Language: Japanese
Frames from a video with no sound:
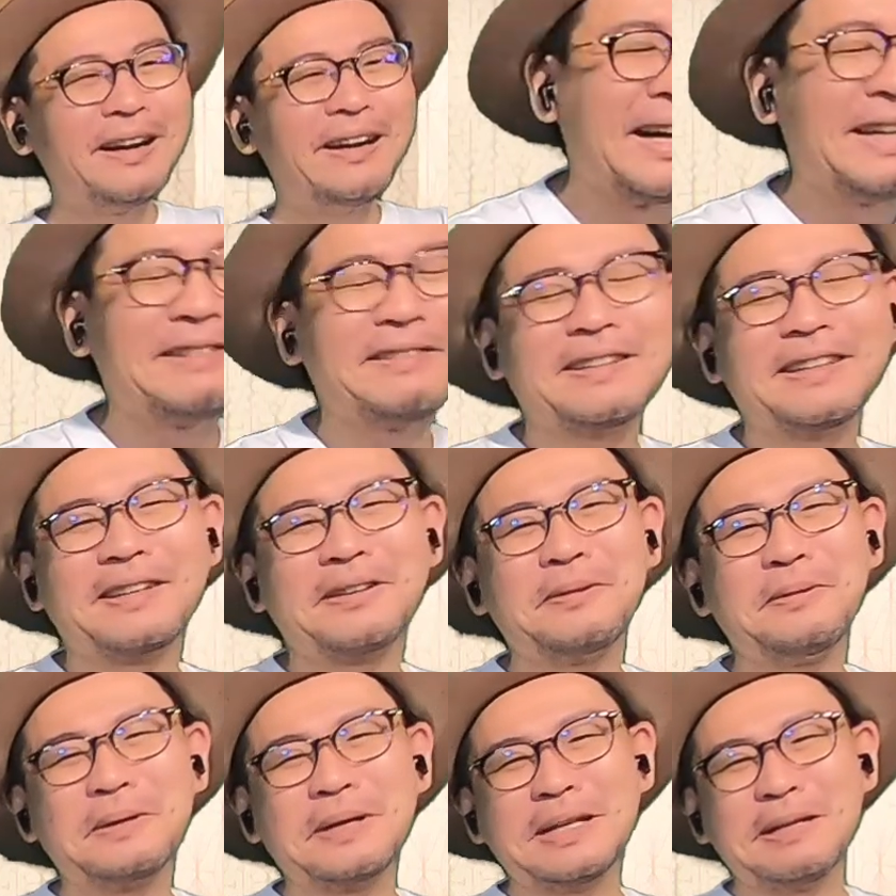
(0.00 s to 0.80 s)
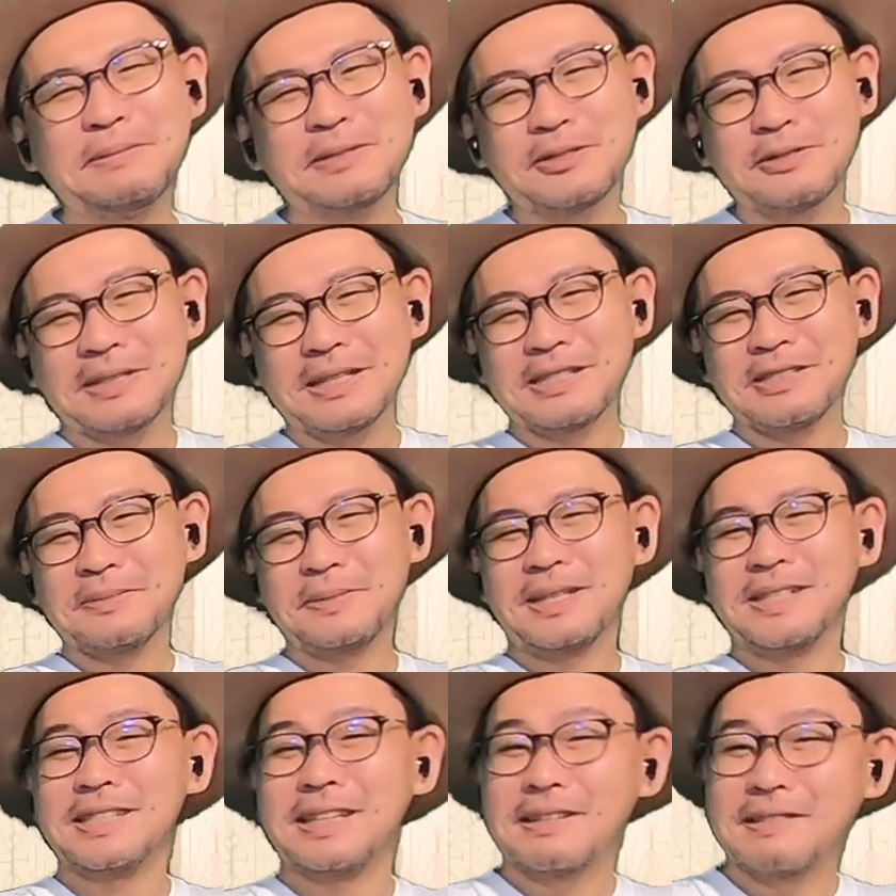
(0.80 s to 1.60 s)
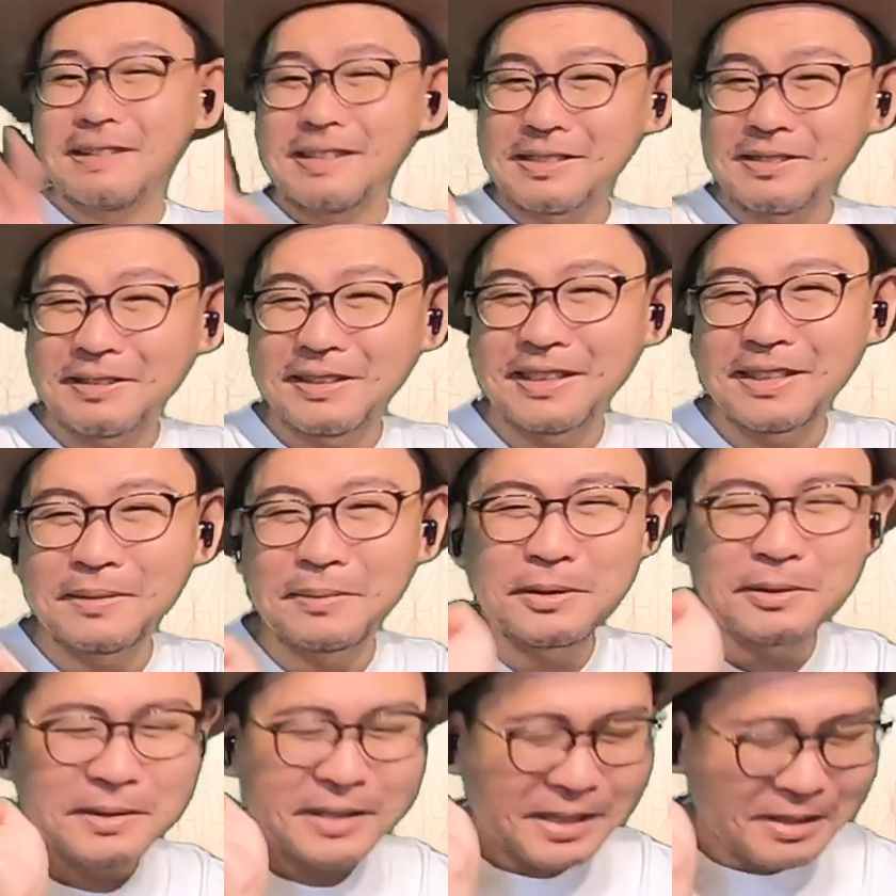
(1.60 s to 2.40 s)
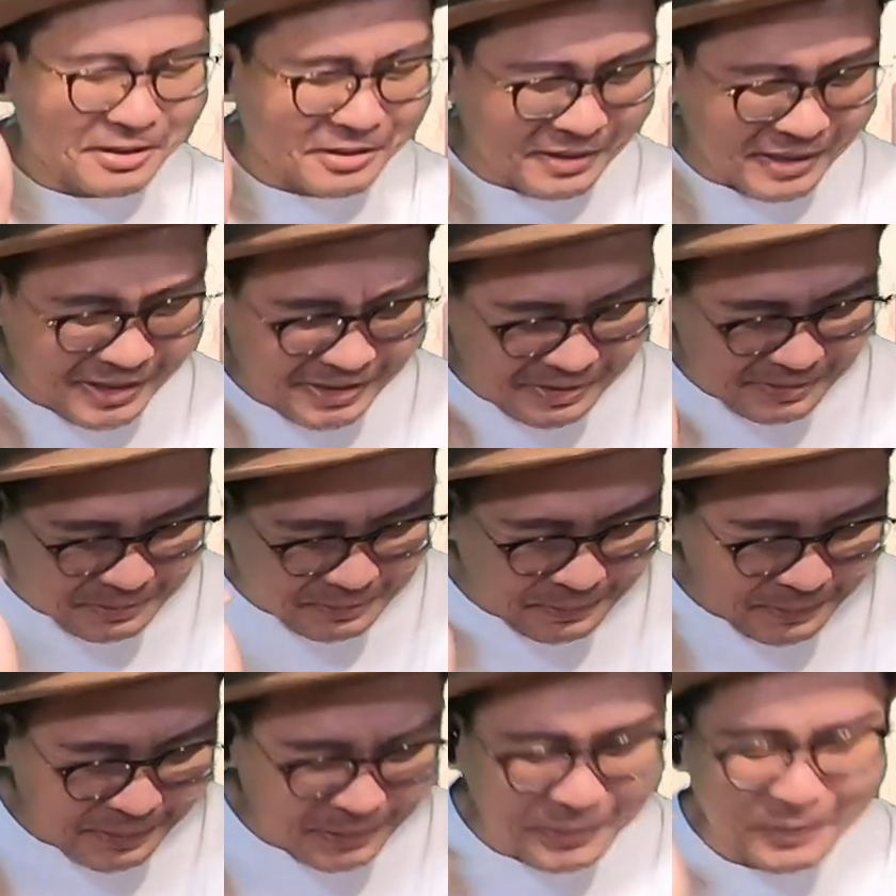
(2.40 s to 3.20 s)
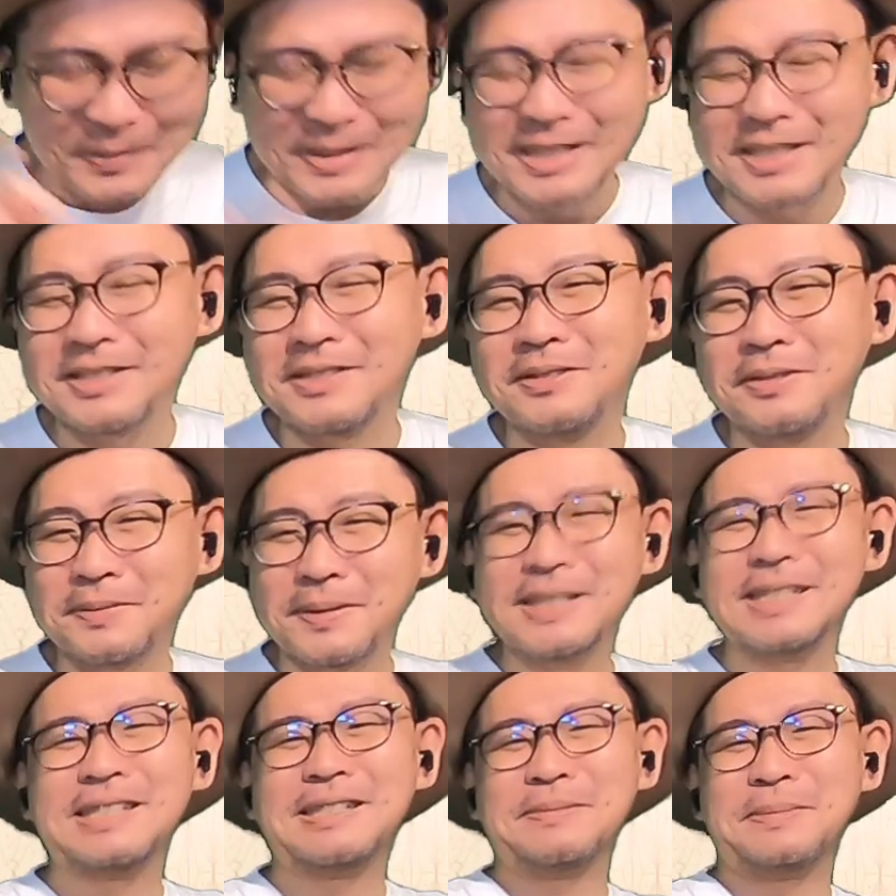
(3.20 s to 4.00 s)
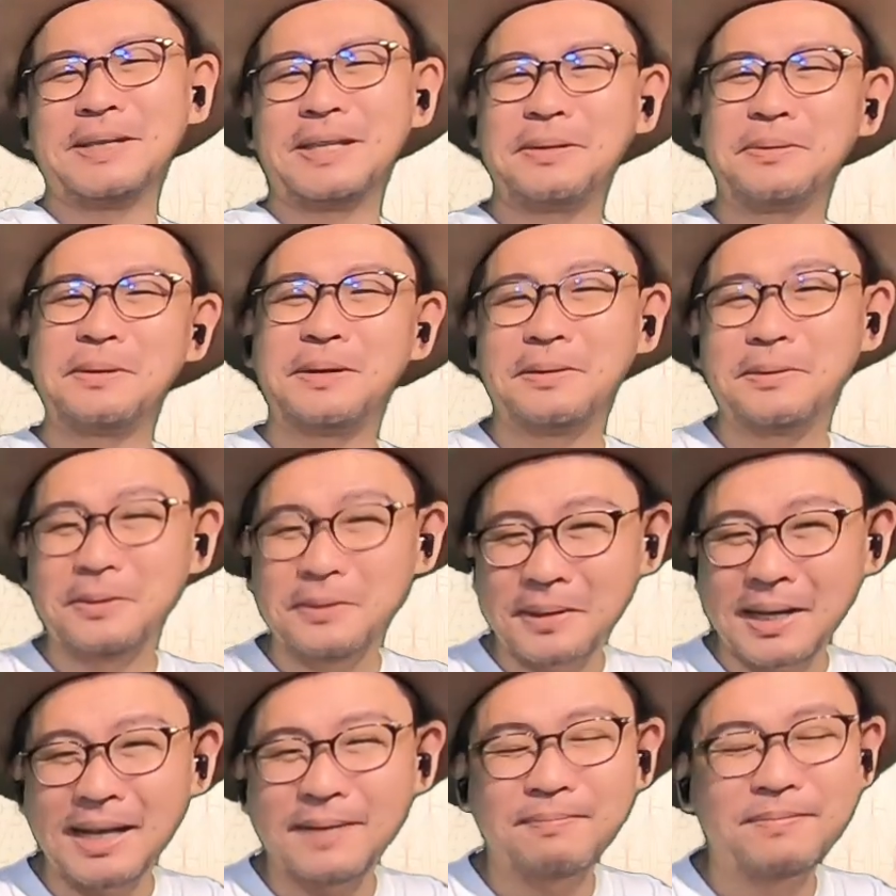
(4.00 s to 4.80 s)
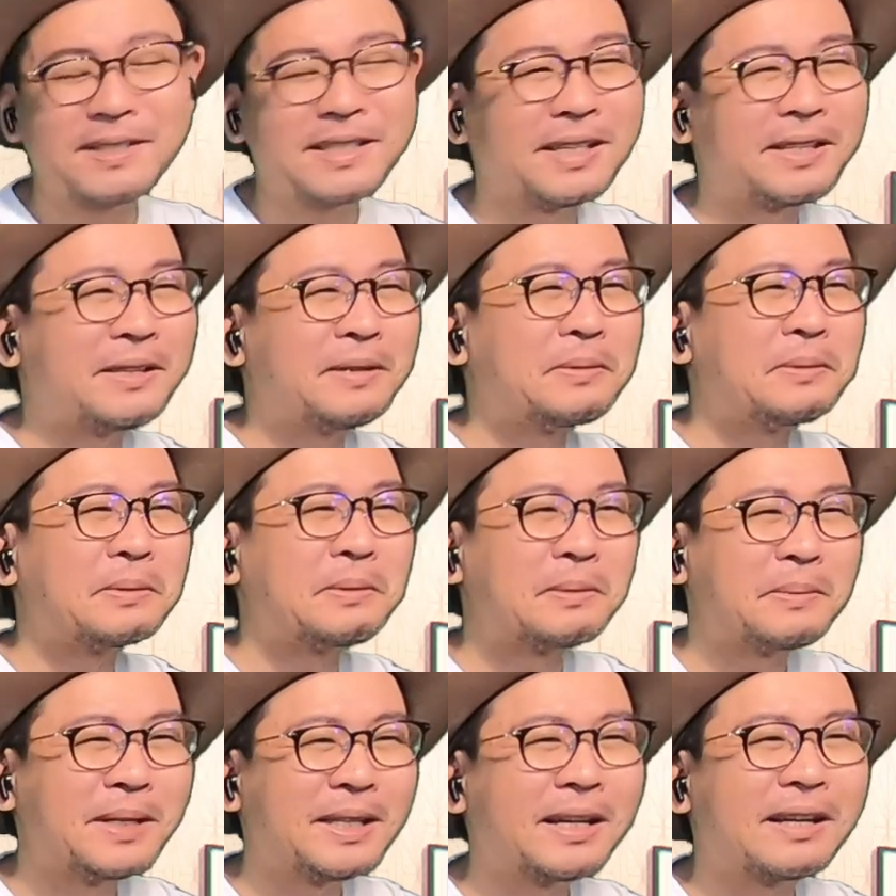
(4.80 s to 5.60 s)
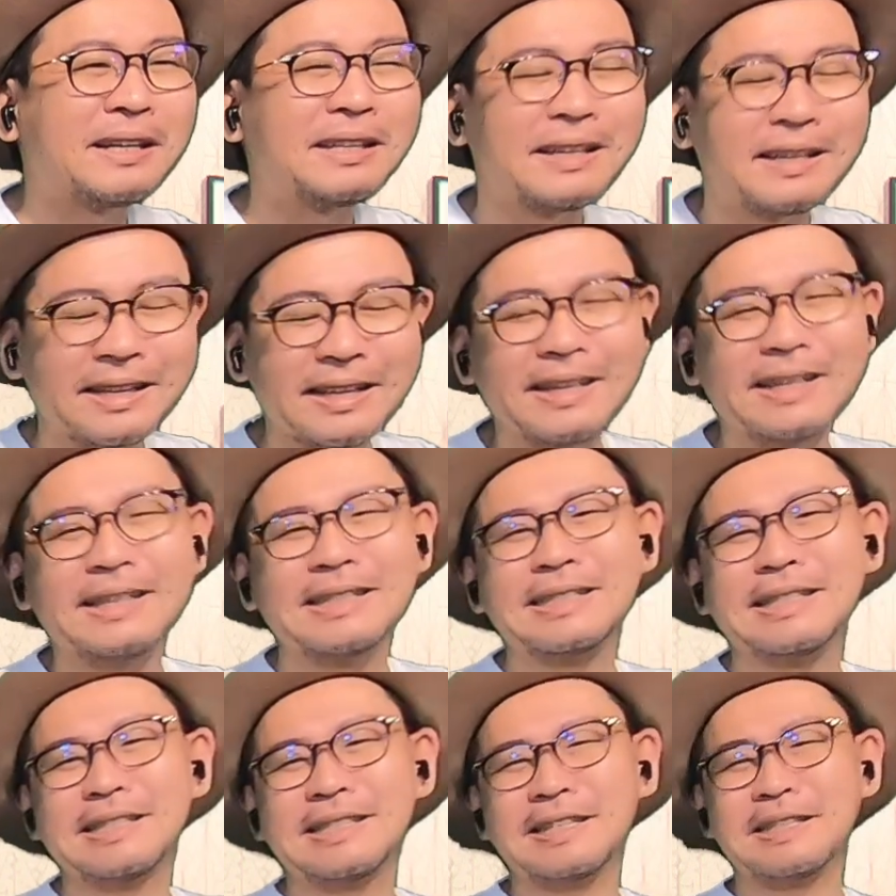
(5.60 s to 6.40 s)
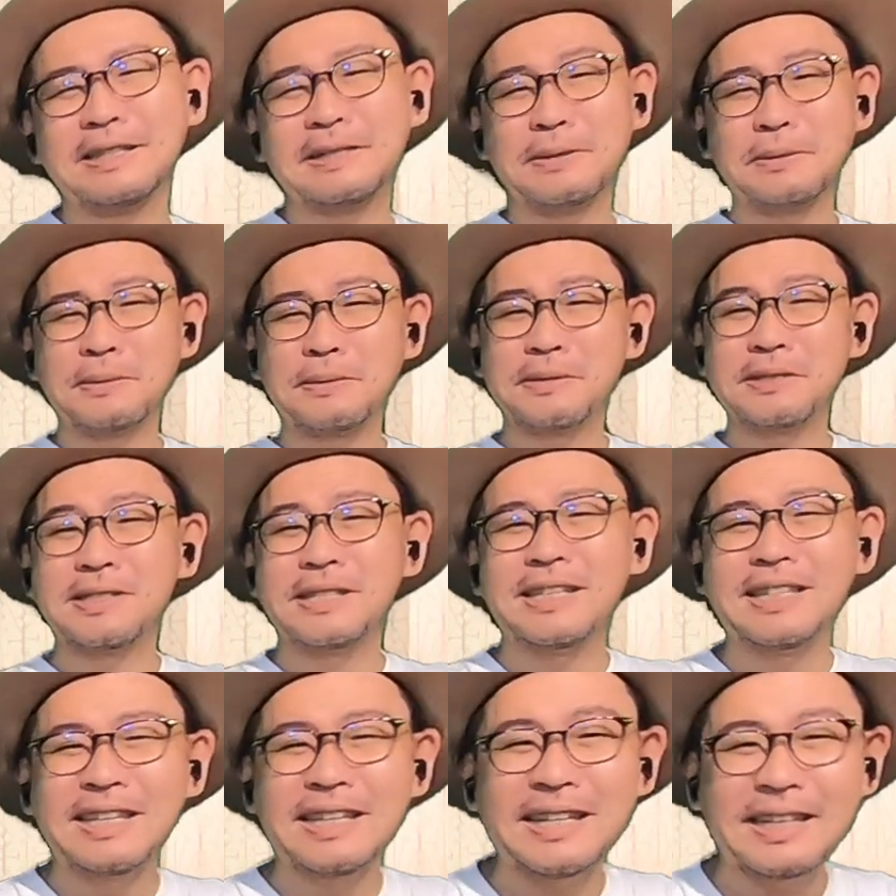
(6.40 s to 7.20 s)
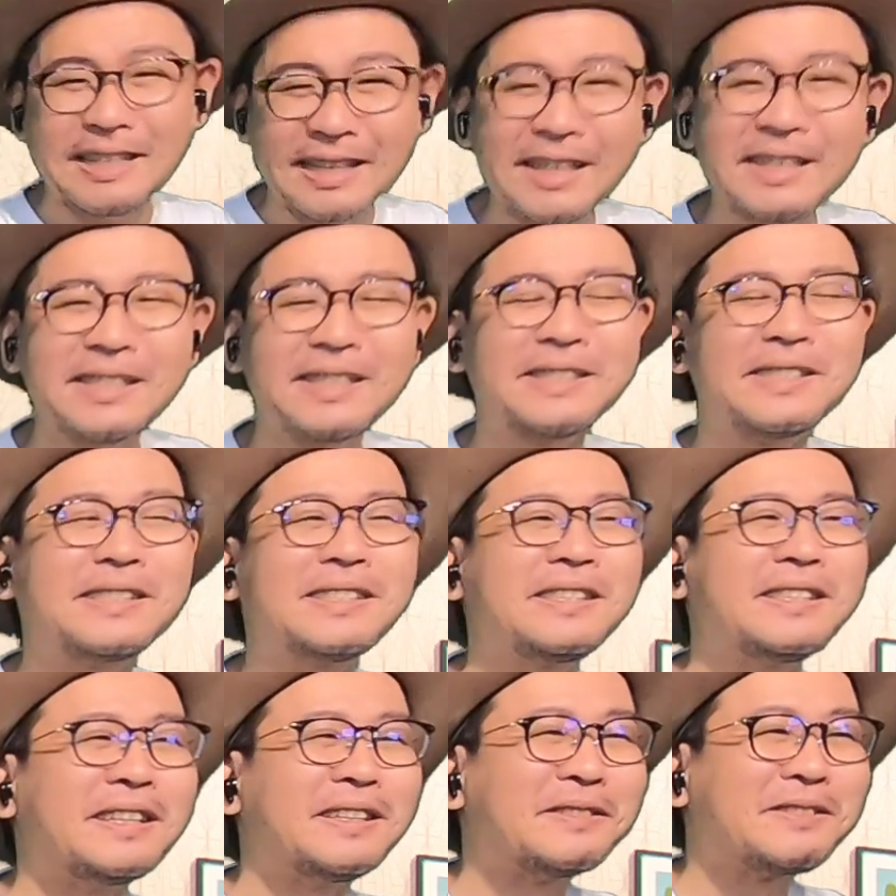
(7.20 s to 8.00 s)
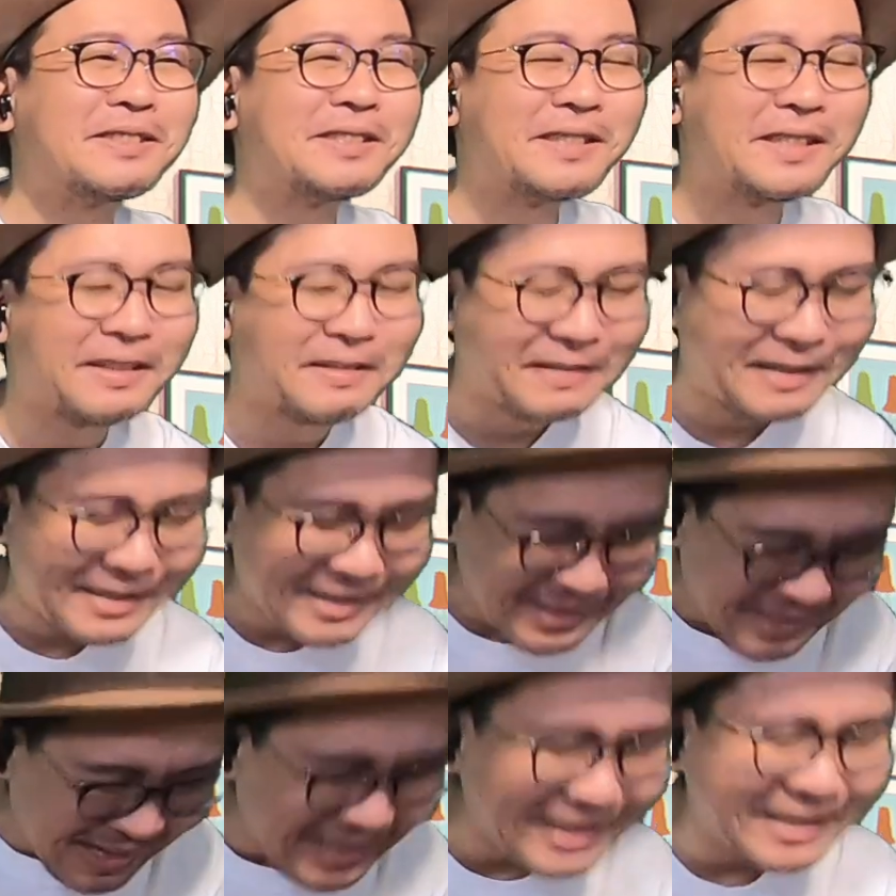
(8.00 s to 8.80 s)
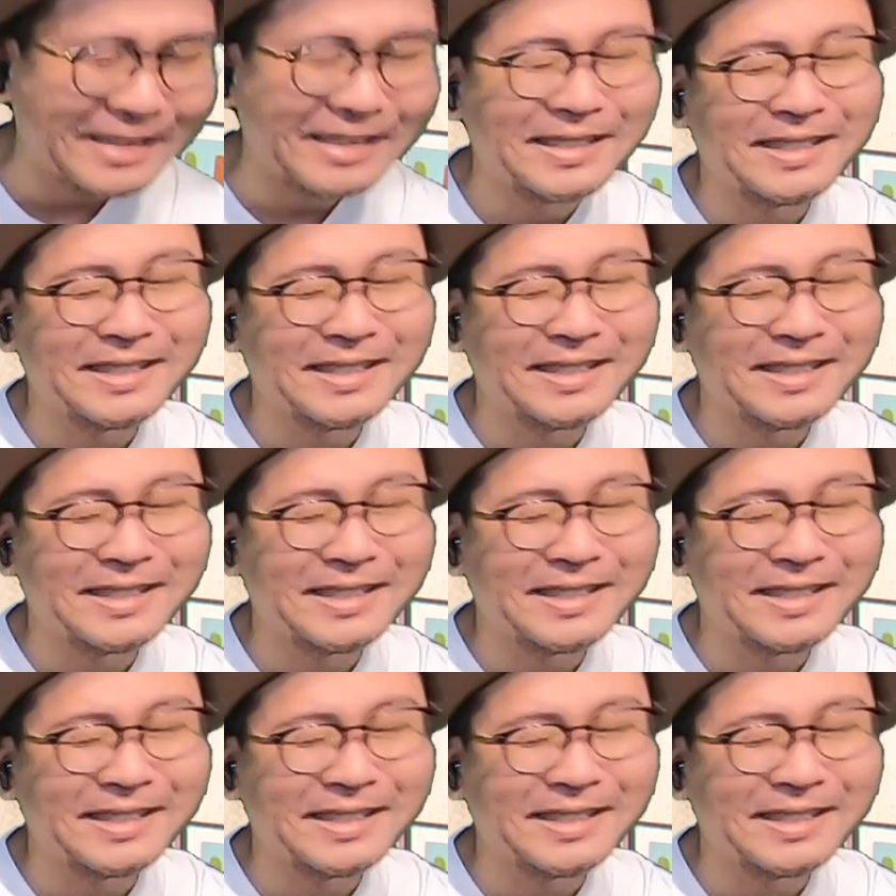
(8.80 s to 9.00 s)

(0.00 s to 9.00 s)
はい、というわけで今回のエピソードです皆さんの感想だったり僕のリアクションに対するコメントをお待ちしておりますまた動画の高評価チャンネル登録まだの方はねぜひチャンネル登録していただいて引き続き楽しんでください